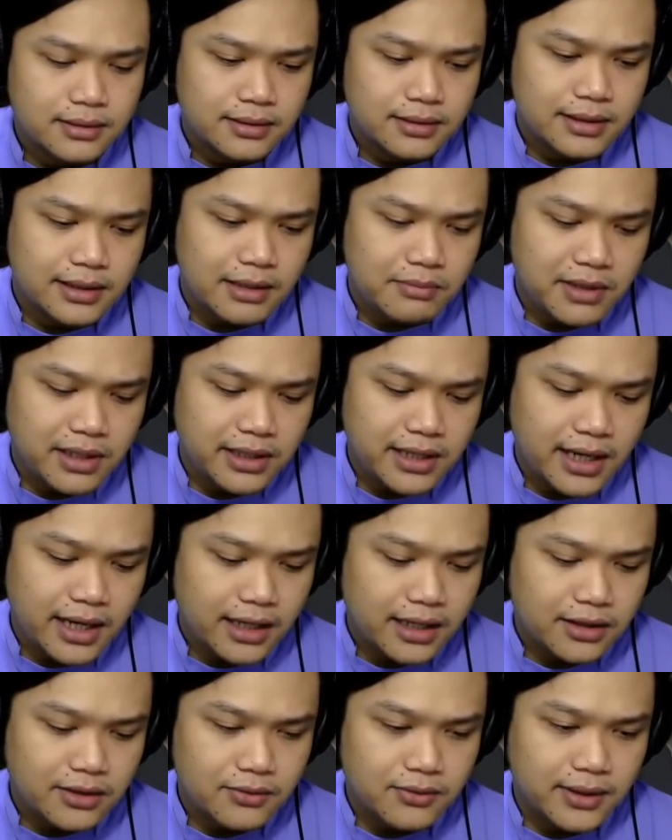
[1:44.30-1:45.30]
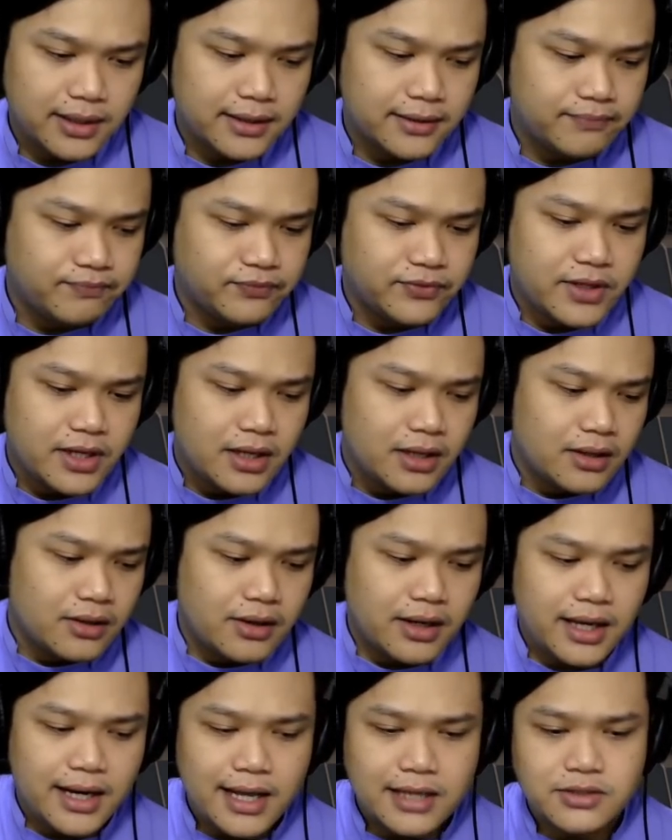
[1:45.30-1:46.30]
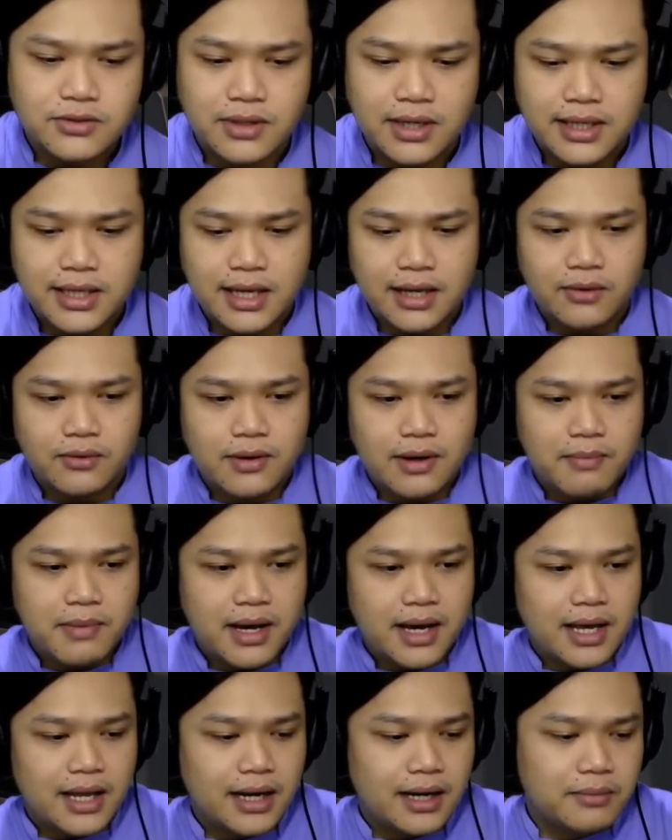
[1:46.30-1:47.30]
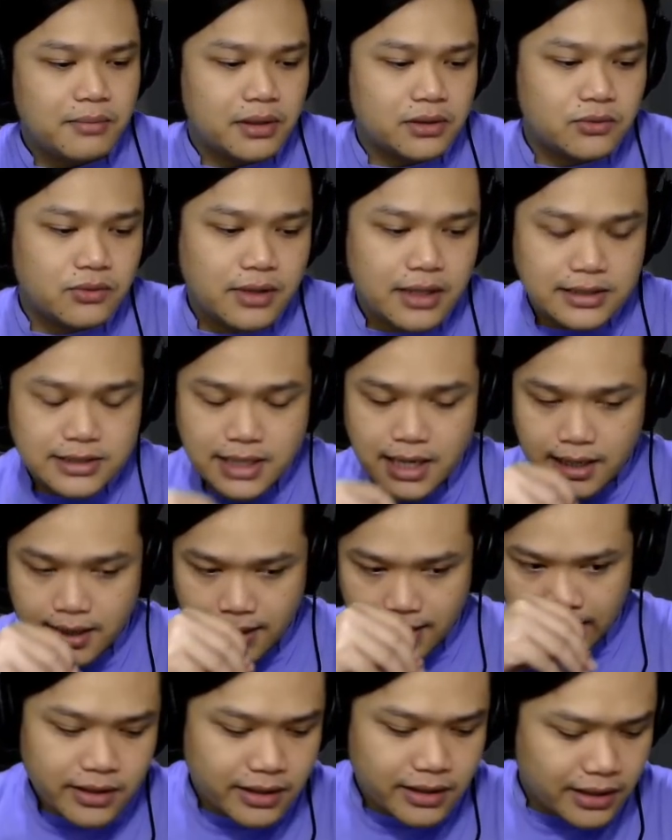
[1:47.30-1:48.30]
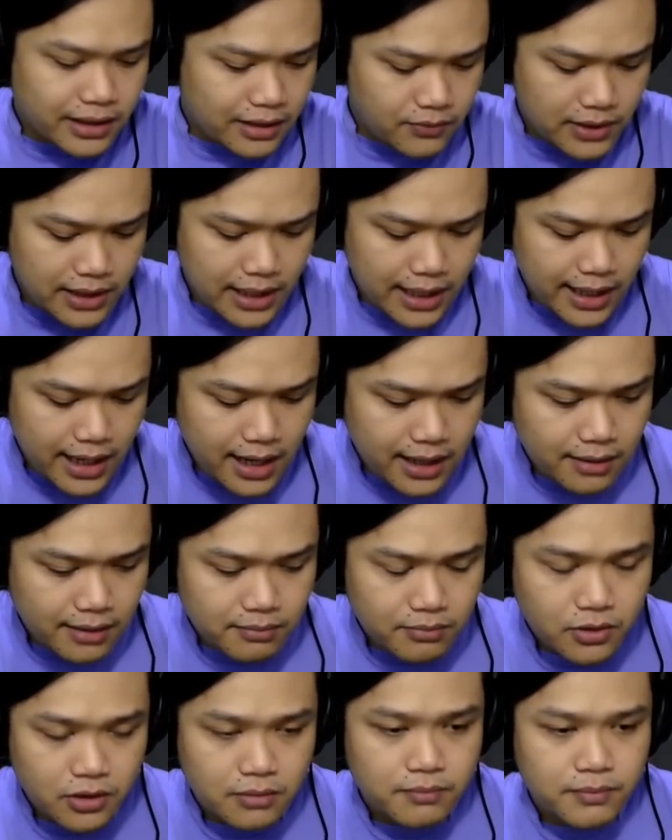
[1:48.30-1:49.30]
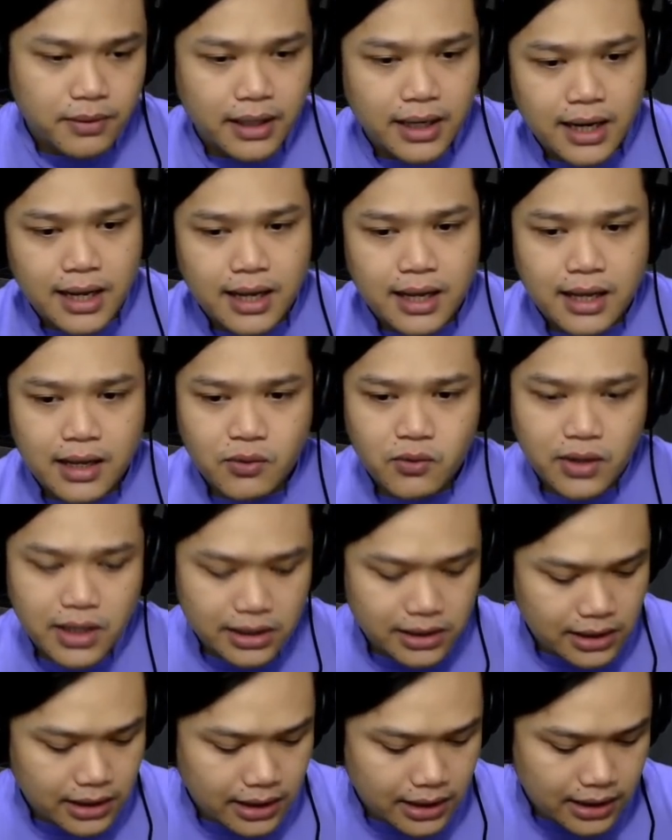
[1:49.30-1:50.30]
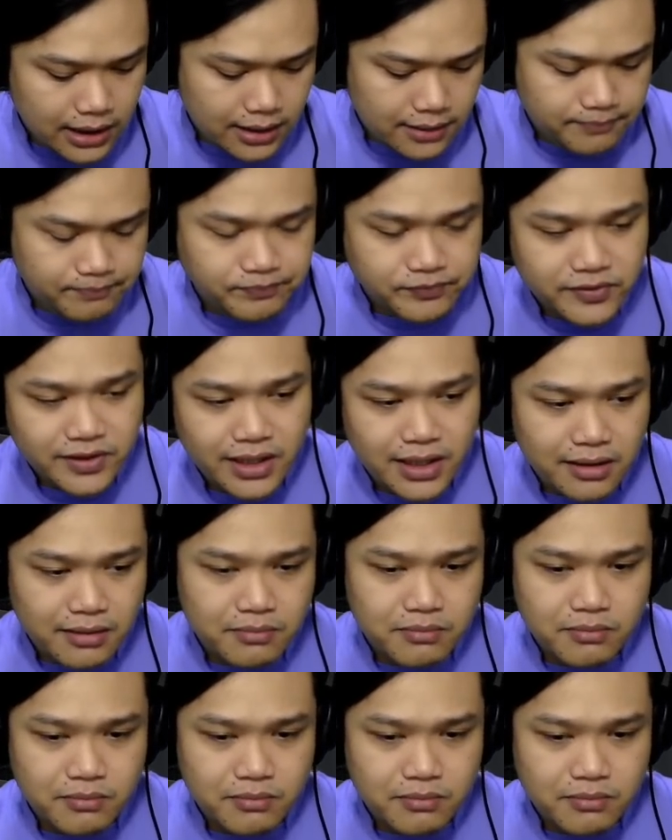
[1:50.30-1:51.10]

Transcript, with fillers: Kalian bilangnya kayak gitu, woi. Oke langsung aja gue bakal bertugas kali ini ke wilayah yang belum pernah gue datengin Yang